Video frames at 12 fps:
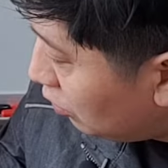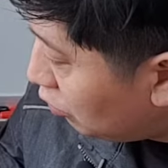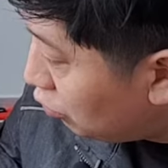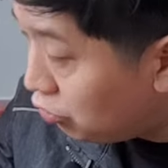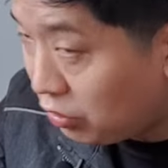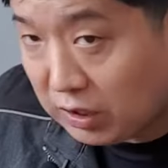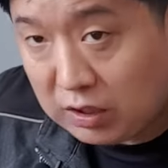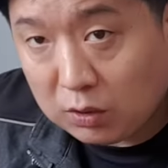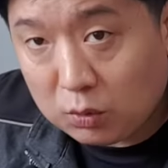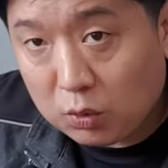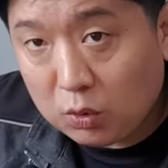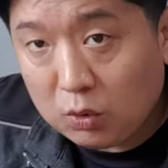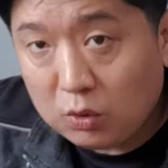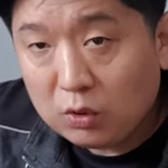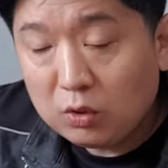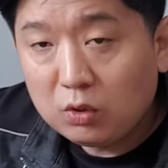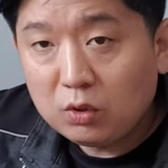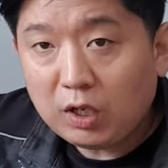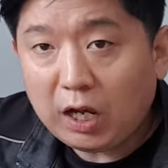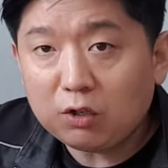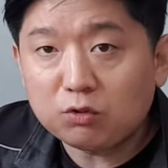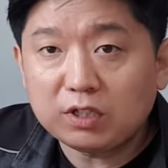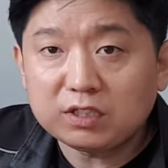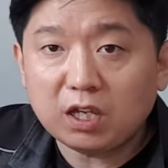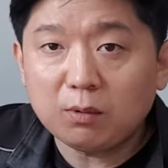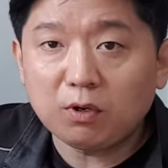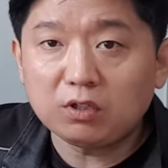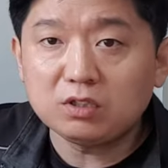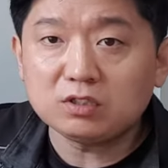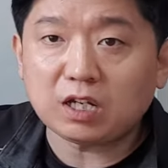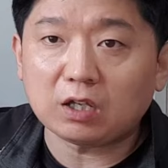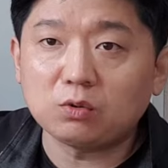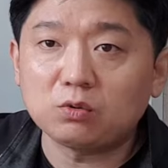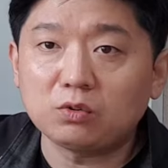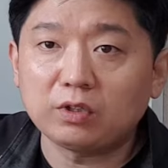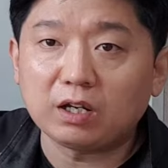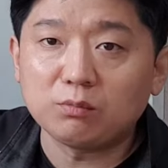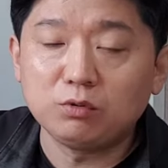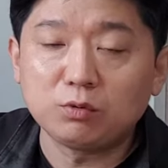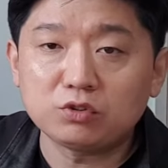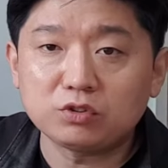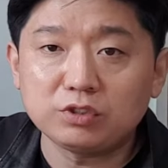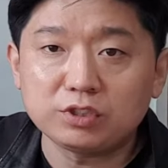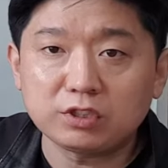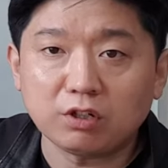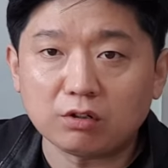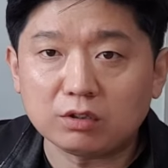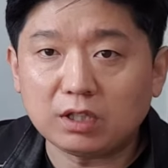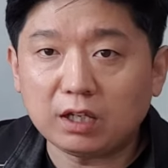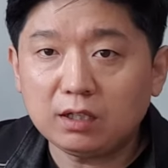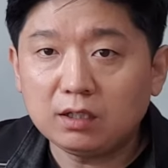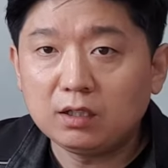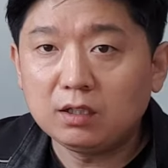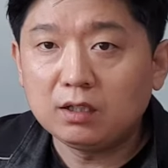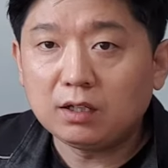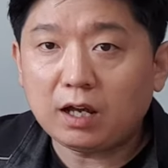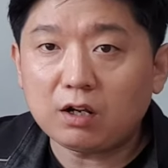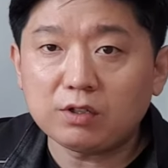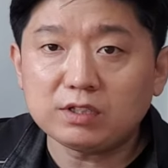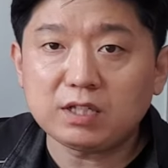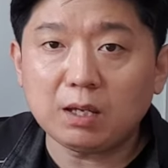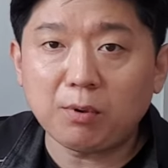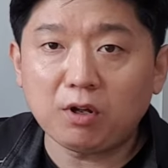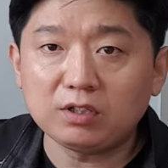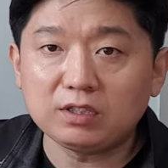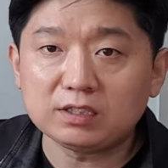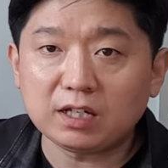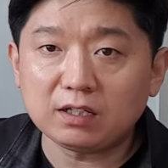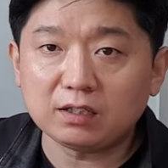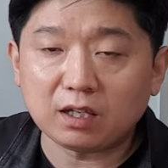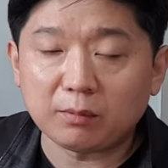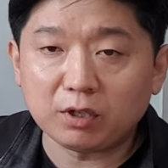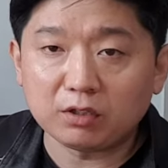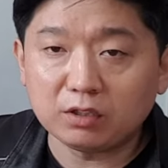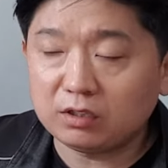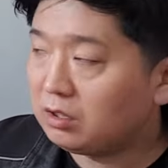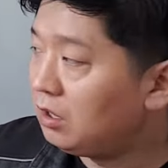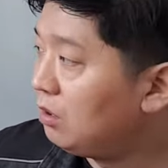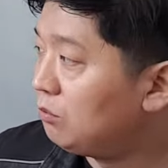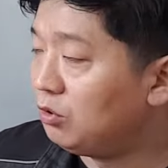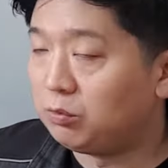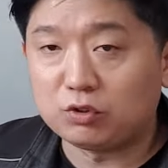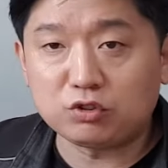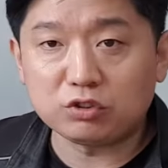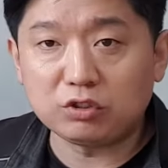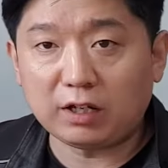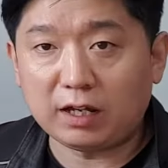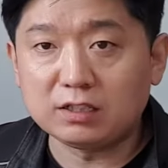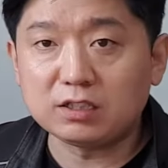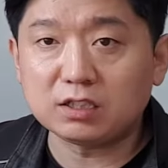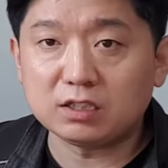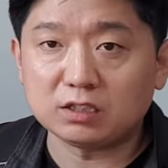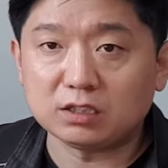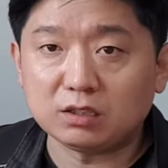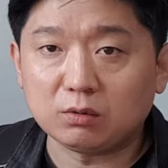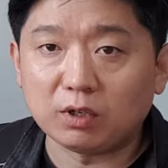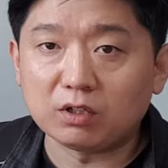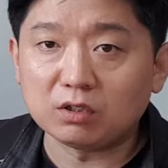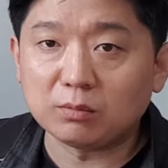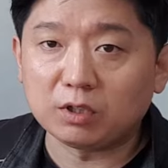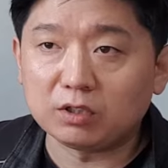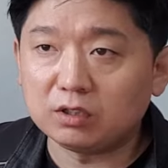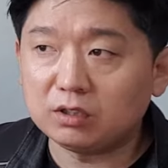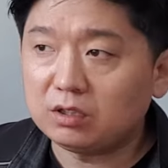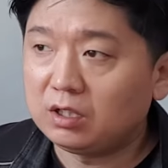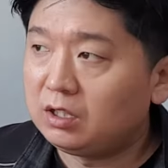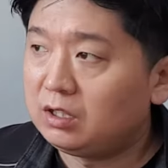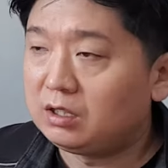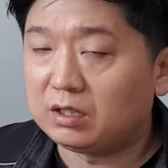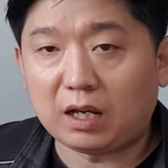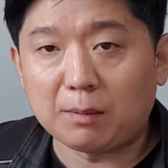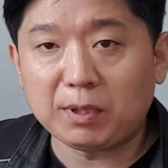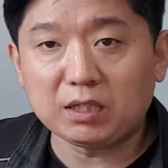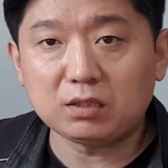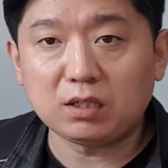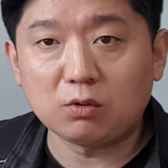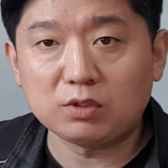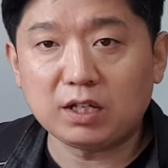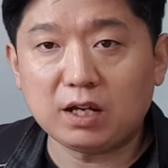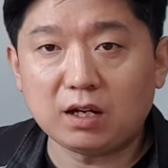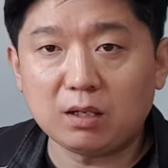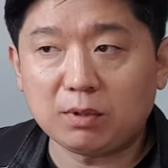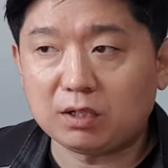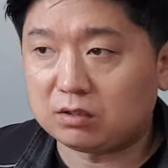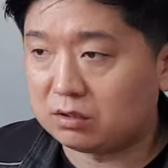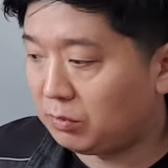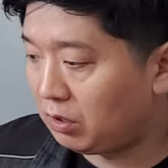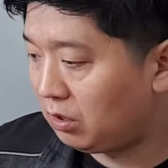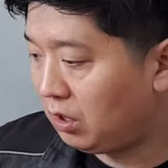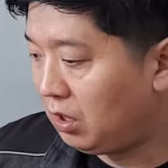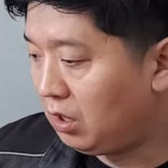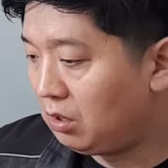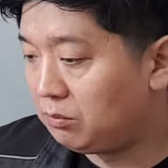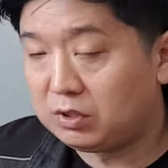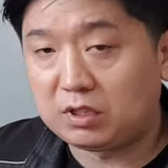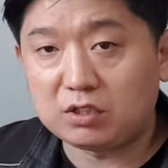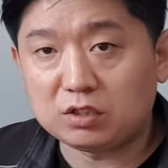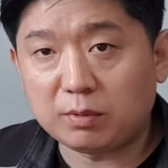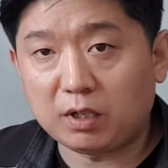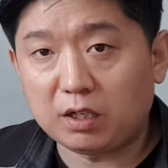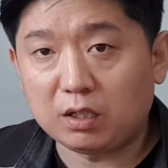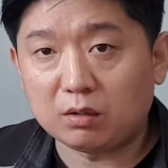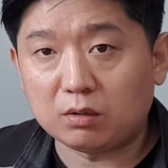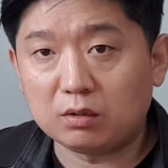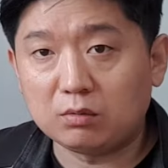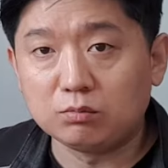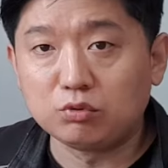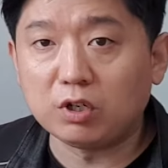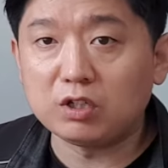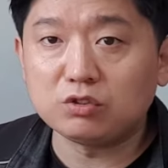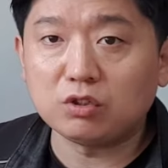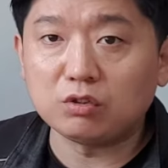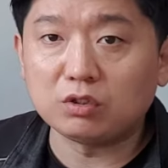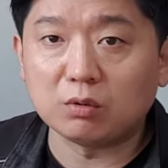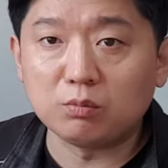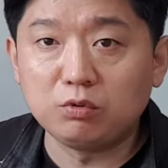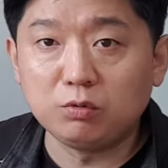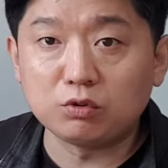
누수가 돼도 하루에 세 번은 자동으로 얘가 물보충을 시켜 근데 하루에 세 번 이상 되면은 물보충을 안 시키지 왜 그러면은 아파트라고 생각을 해봐 그러면 밑에 집에 무한정 물